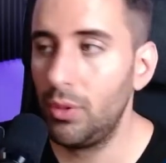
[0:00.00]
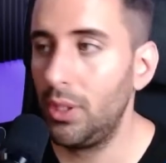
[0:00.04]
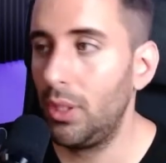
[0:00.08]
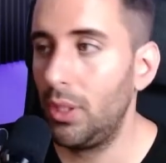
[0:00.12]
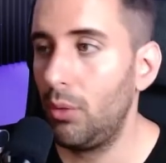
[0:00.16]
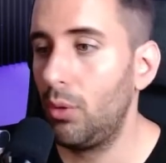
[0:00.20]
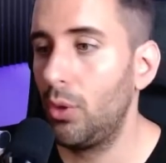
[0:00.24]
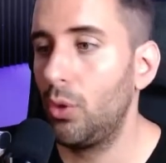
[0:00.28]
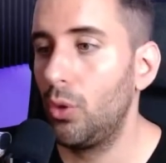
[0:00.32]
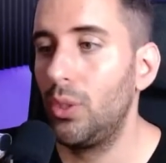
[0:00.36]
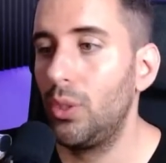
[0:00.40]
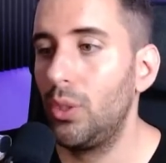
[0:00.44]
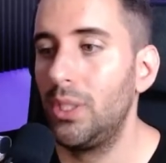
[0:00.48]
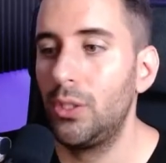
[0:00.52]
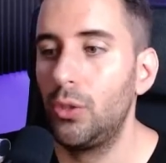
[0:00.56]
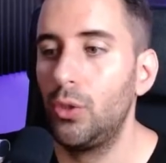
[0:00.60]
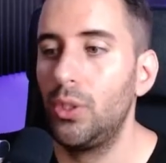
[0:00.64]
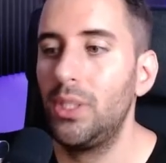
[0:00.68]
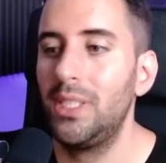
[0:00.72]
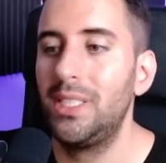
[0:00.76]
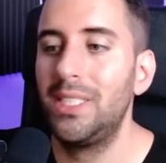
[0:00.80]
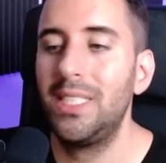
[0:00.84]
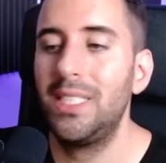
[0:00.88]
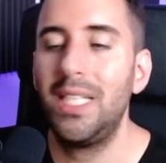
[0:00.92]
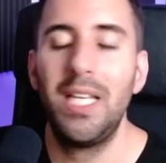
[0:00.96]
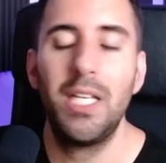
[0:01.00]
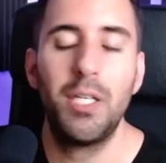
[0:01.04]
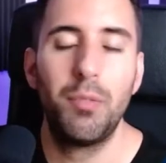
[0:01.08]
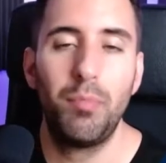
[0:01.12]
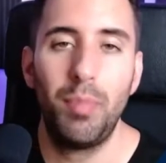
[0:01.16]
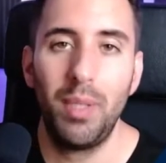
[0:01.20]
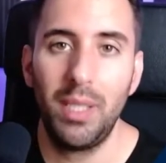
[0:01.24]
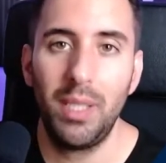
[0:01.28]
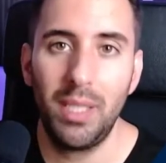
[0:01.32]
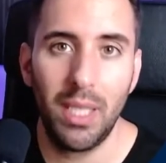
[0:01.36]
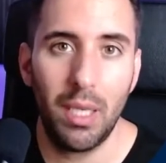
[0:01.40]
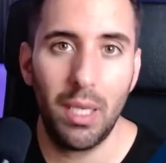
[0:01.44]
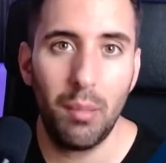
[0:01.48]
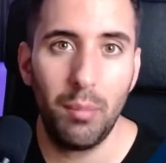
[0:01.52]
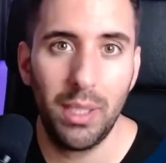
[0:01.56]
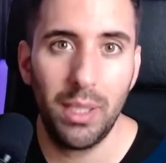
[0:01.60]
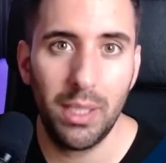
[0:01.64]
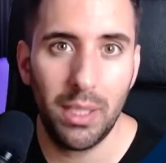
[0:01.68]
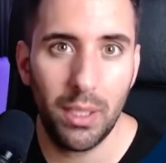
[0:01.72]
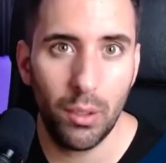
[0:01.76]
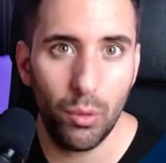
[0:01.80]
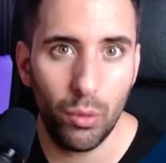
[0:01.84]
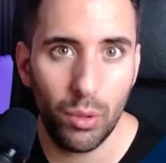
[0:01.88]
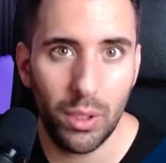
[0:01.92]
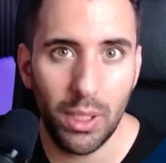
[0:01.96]
¿De acuerdo? Esto es
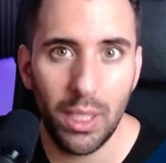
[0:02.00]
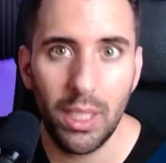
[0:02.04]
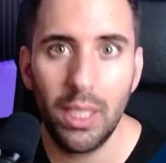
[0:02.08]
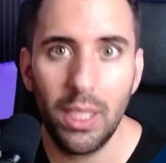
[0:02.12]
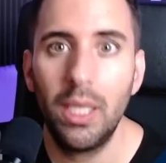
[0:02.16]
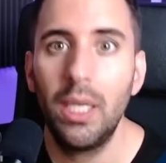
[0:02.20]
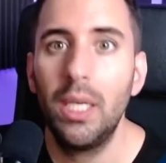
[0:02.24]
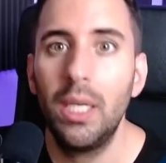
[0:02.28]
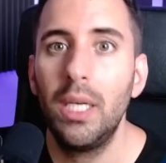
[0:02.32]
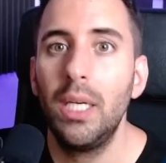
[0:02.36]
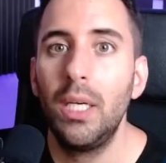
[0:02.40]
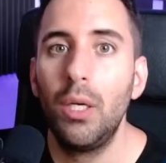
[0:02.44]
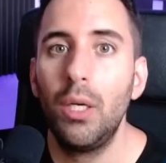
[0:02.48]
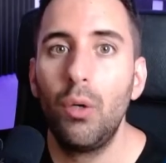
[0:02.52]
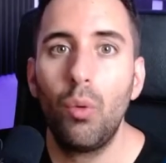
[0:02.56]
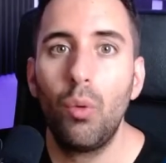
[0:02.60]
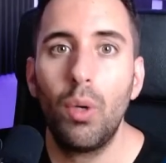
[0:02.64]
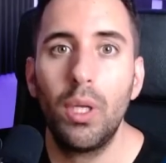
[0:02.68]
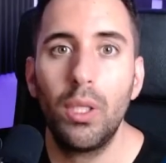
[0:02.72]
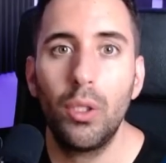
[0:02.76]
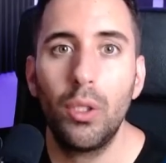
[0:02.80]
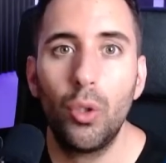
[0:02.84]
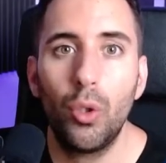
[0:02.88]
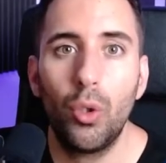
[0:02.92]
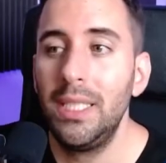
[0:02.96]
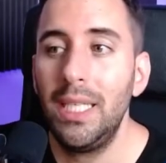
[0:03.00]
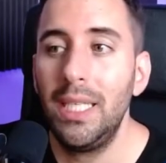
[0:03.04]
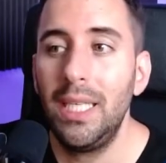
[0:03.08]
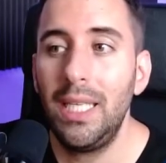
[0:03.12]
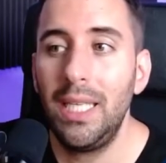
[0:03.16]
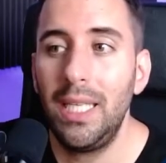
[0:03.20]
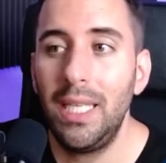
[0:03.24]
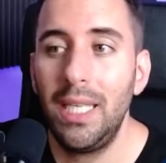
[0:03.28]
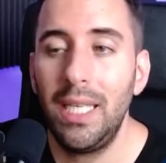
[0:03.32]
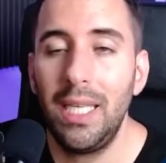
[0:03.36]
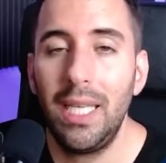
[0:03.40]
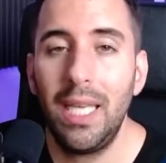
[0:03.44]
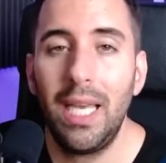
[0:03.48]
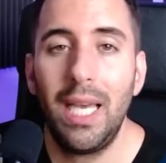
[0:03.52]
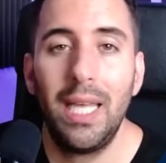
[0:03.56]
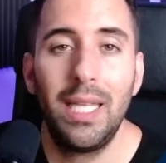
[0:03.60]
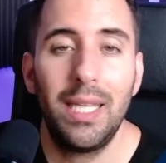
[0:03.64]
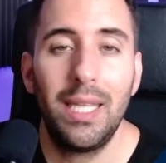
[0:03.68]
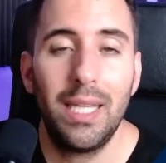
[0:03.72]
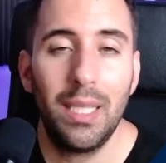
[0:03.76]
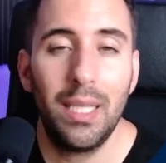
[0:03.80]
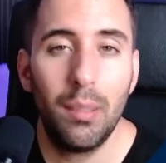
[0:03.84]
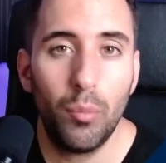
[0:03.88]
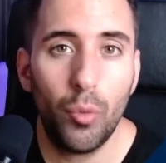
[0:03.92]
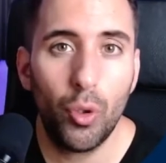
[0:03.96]
especialmente útil cuando eh,
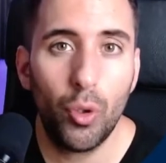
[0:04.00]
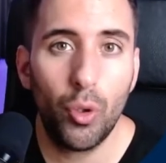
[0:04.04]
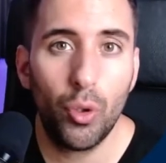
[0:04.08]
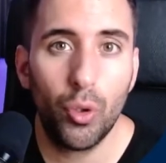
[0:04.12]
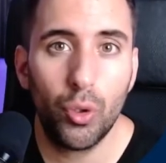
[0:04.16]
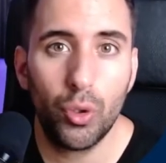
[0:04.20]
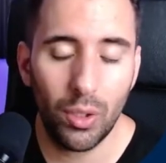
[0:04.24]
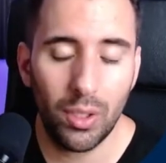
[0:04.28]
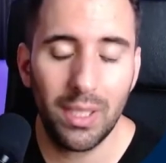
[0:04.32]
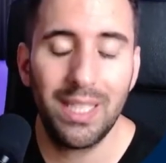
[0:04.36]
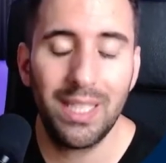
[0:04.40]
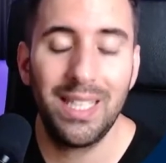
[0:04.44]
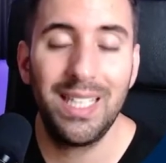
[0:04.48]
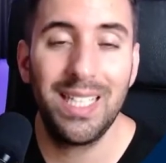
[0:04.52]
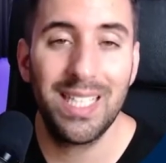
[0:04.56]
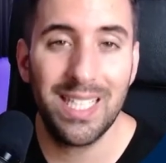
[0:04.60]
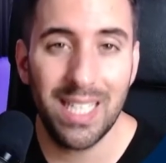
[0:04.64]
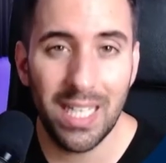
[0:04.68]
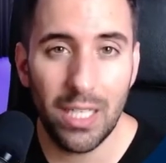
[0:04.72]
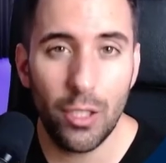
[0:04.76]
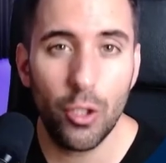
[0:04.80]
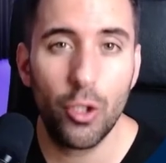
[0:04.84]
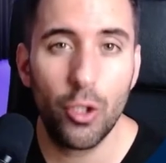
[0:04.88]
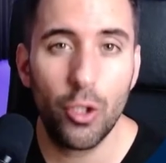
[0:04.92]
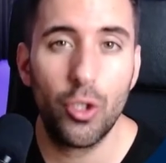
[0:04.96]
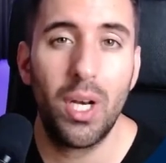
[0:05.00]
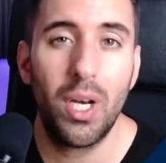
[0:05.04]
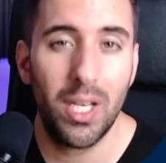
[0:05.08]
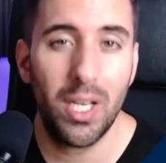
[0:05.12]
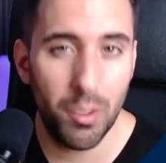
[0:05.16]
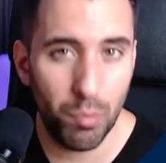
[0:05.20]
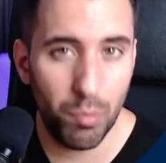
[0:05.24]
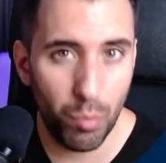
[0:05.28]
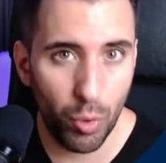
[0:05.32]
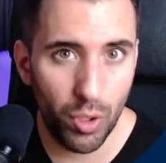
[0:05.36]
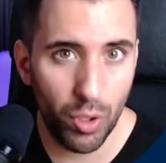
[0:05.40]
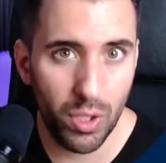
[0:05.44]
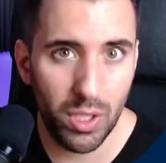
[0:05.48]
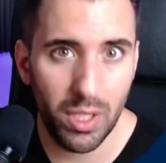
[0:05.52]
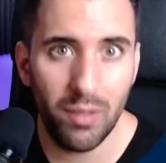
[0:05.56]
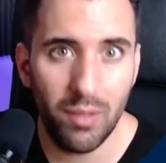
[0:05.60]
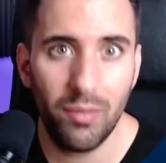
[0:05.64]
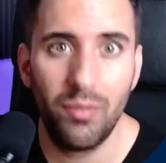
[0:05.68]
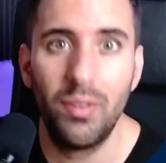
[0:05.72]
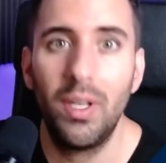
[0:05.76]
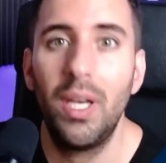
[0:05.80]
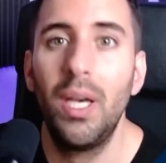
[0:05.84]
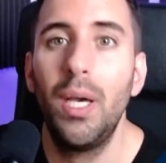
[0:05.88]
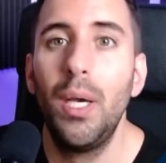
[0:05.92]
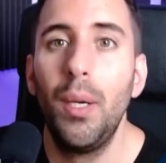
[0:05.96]
hacemos diseños responsive
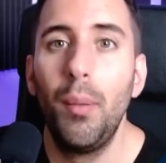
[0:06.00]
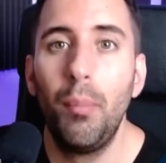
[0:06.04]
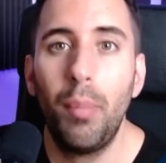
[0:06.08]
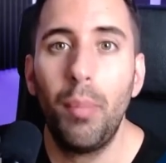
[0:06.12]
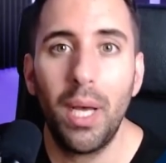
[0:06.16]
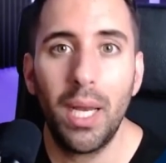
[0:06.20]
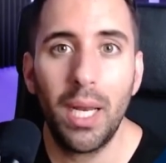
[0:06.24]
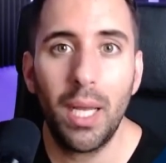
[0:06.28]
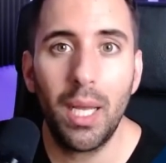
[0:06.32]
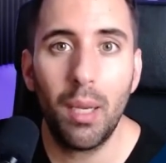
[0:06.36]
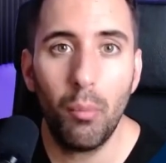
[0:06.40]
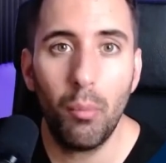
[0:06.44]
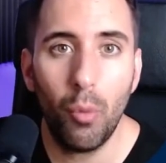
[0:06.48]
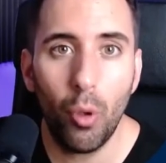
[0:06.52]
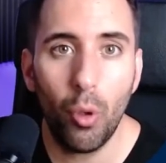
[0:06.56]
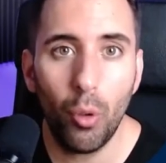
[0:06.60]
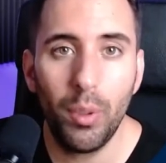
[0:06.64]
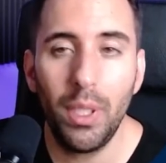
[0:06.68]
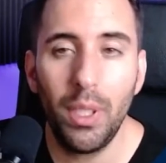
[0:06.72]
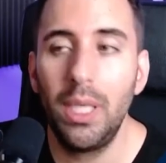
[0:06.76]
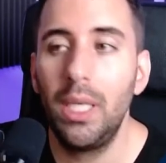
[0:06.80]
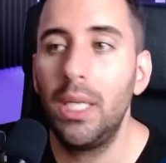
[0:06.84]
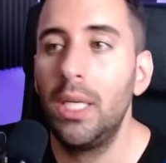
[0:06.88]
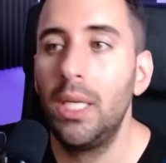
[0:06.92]
para móvil